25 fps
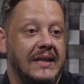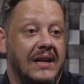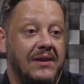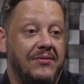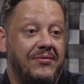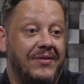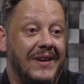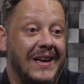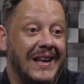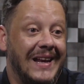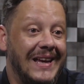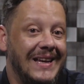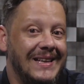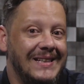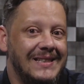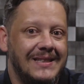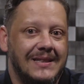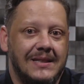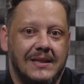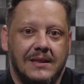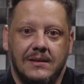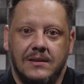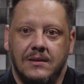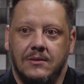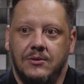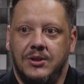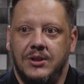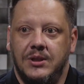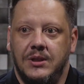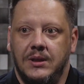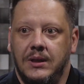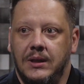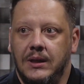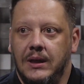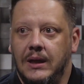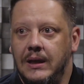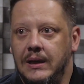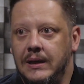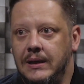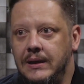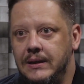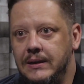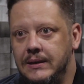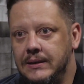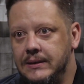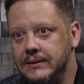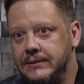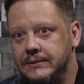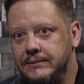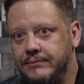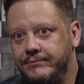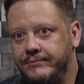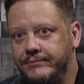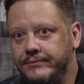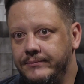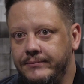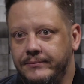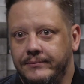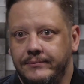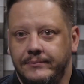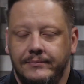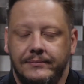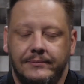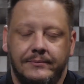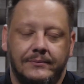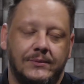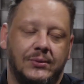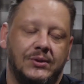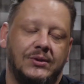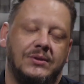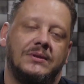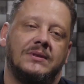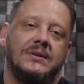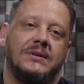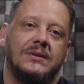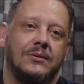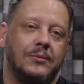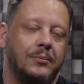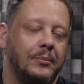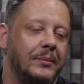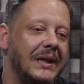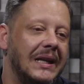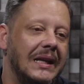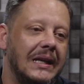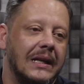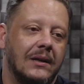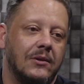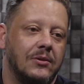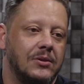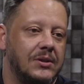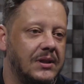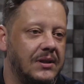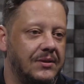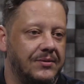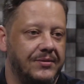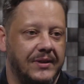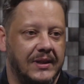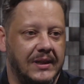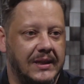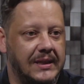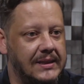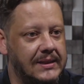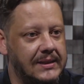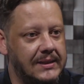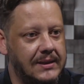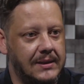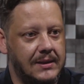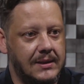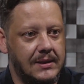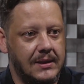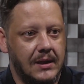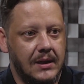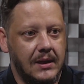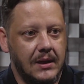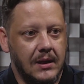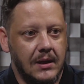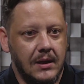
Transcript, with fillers: Referências, eu tinha putz, um milhão de referências.